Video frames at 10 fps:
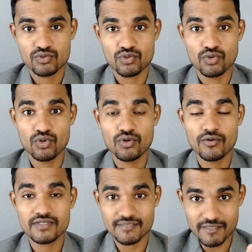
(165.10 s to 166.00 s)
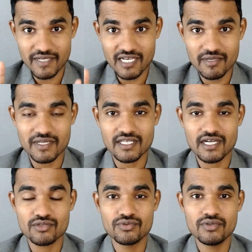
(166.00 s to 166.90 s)
तो सबसे पहले मैं
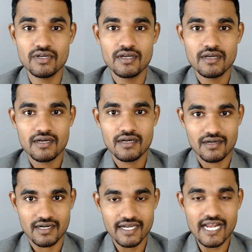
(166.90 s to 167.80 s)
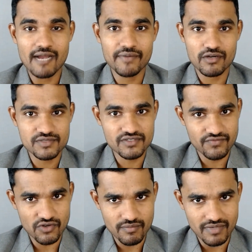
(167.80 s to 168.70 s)
बता दूँ अगर आपने ऑप्शन
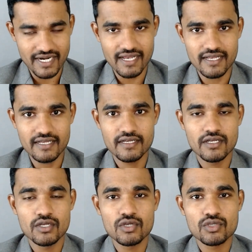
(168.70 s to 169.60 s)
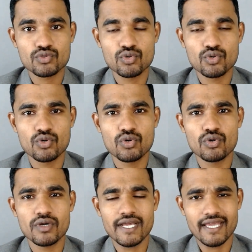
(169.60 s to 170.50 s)
फॉर्म भरा है तो
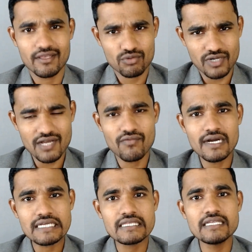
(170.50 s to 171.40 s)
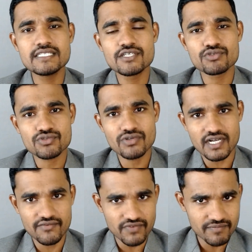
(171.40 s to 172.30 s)
थोड़ा वक्त लीजिए उसको
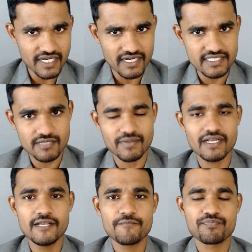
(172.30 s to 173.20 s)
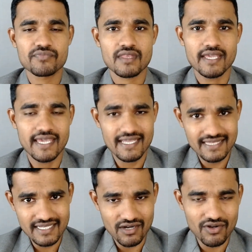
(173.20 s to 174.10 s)
कंफर्म करने से पहले
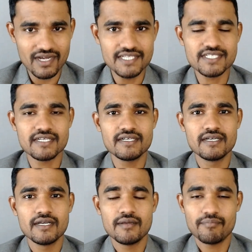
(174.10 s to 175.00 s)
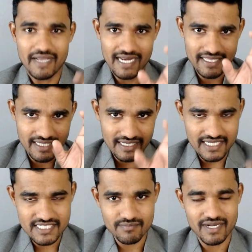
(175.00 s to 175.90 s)
एक दिन और लीजिए पहले दिन
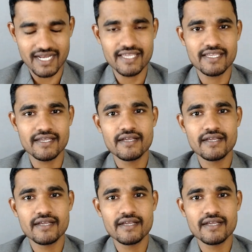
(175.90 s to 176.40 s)
लिस्ट बनाइए